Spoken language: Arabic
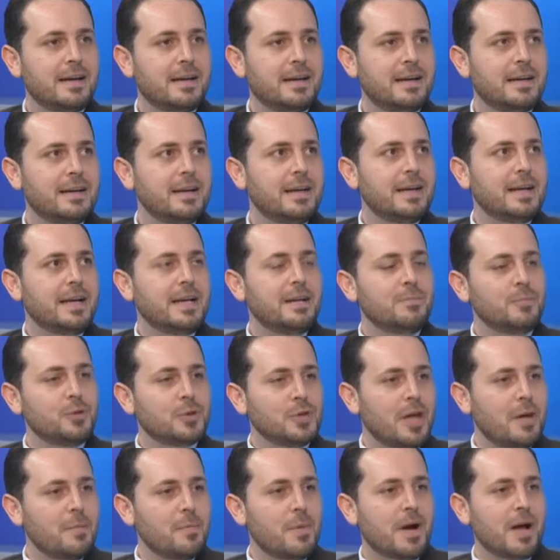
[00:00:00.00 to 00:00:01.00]
آه،
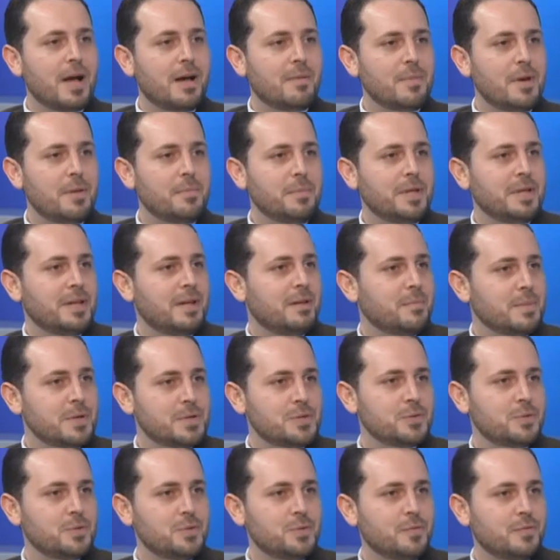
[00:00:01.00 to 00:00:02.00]
المطابقة ما بين
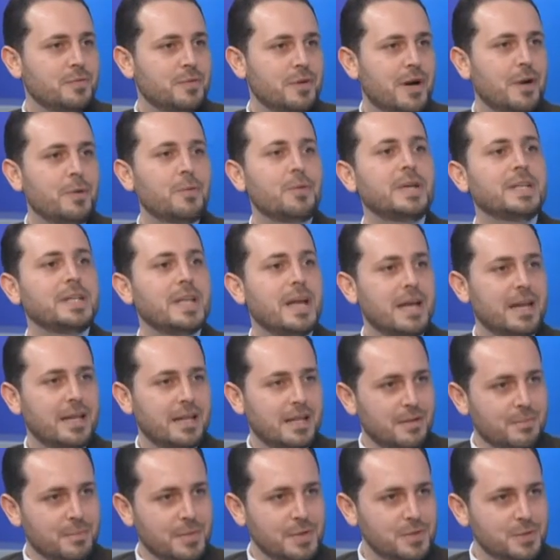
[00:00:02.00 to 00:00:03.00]
المصروف أو
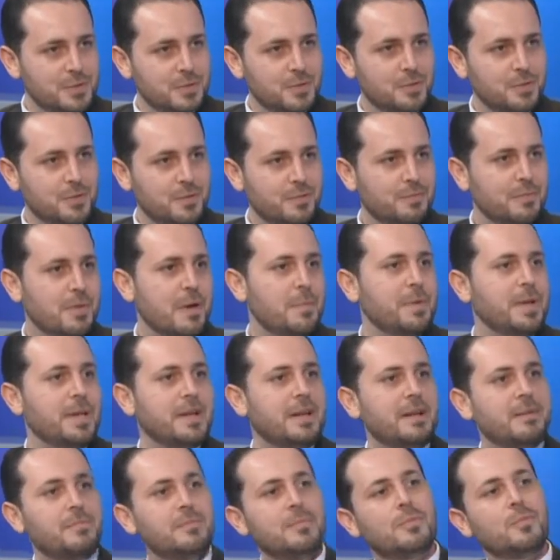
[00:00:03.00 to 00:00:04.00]
إدارة المصروف ما
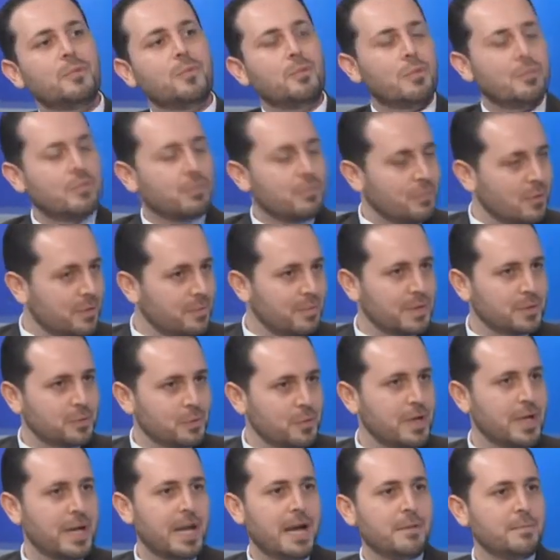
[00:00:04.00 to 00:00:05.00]
بين
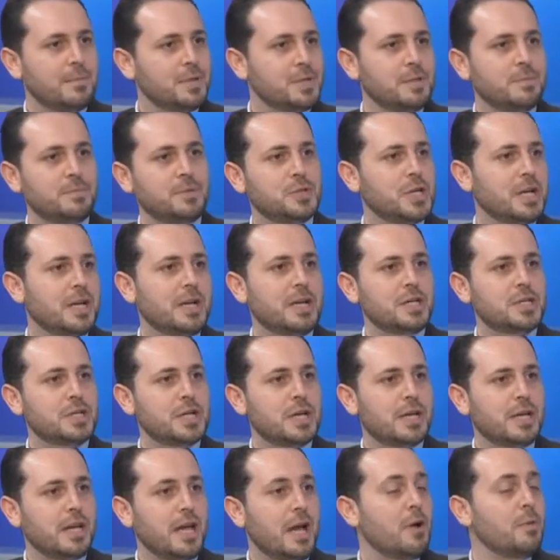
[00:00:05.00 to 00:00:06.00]
والمدخول اللي عم يجي بشكل
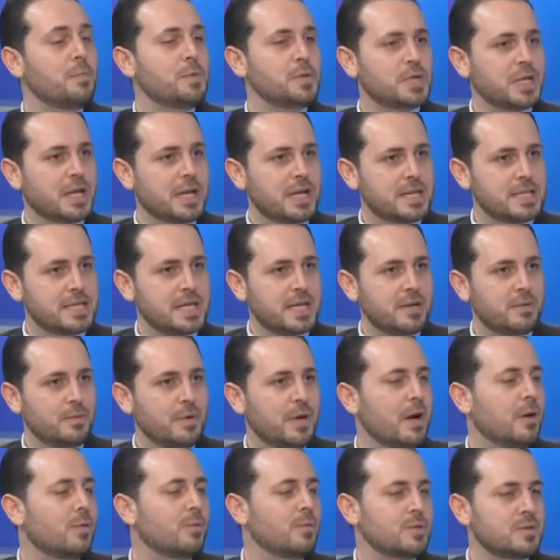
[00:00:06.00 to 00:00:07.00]
شهري أو بشكل
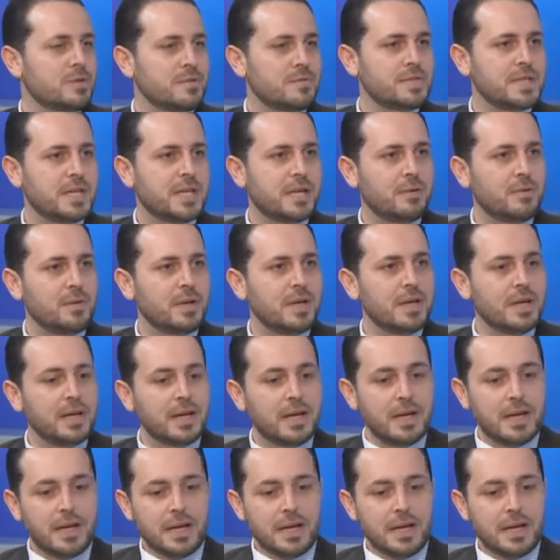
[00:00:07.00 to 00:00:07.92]
سنوي أو نصف سنوي